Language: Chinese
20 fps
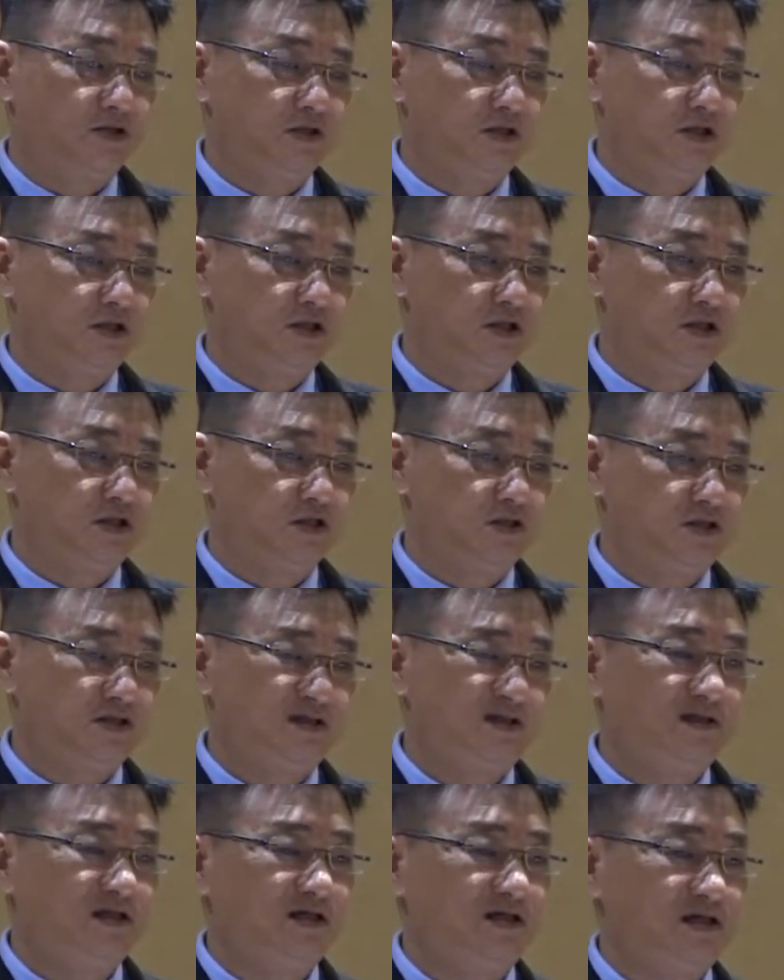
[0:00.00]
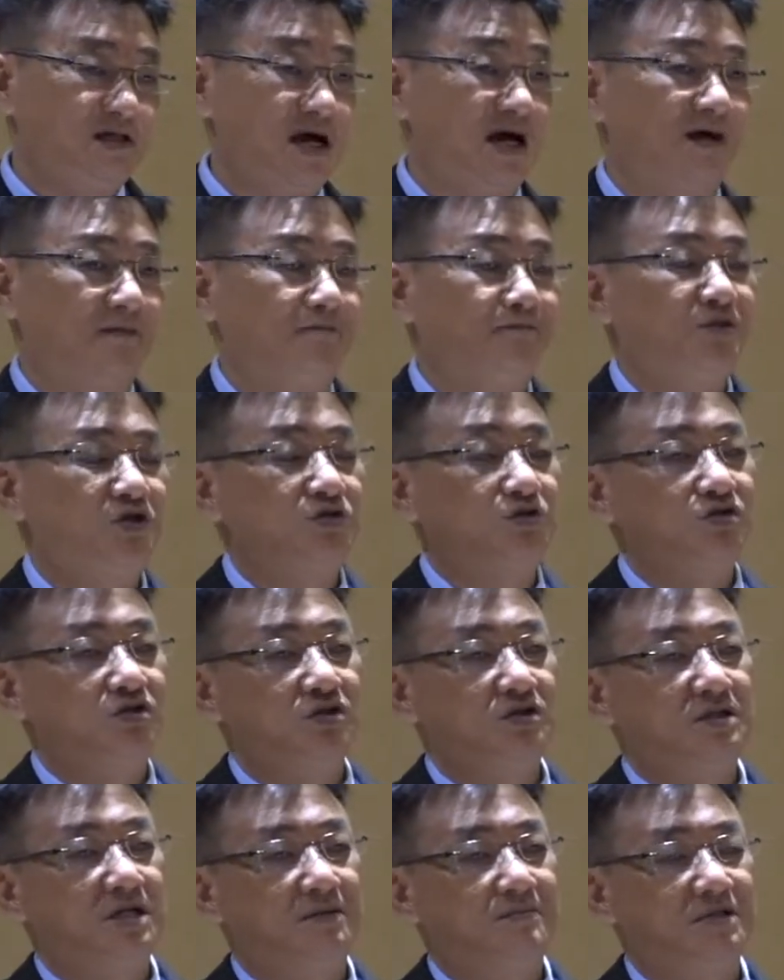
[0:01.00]
的信仰就
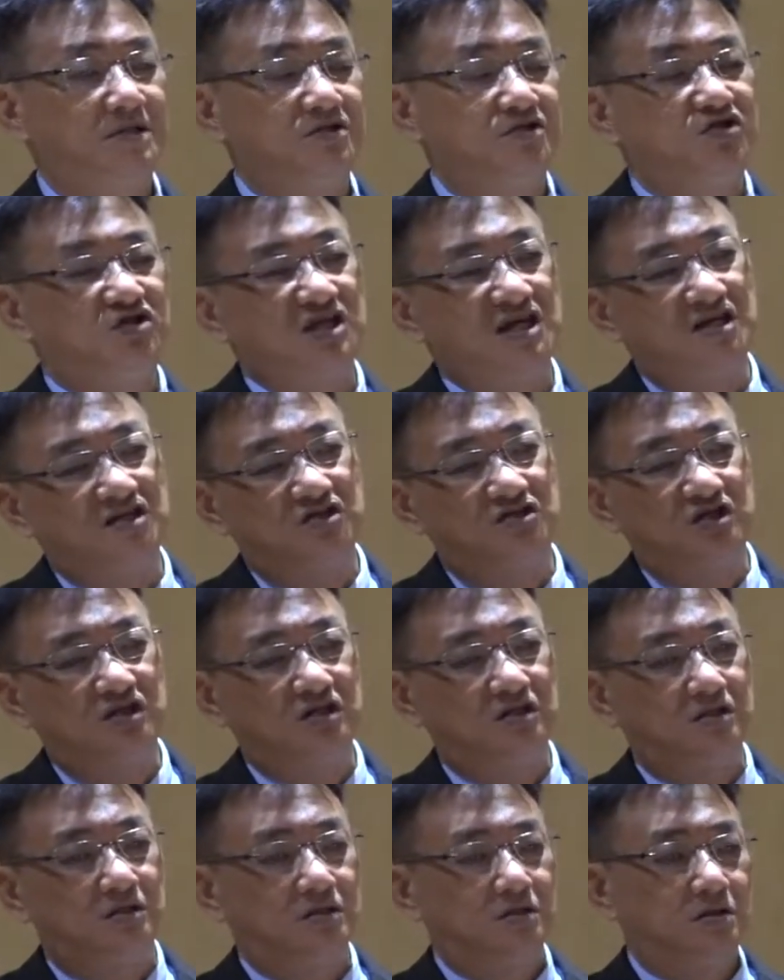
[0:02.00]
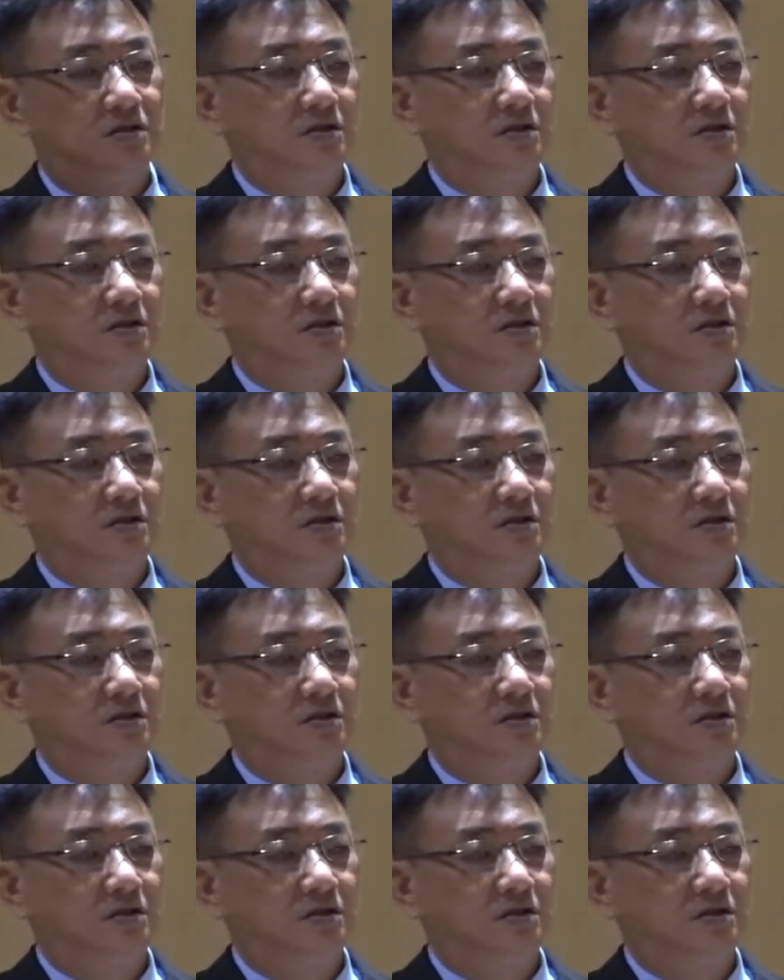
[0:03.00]
是他们相信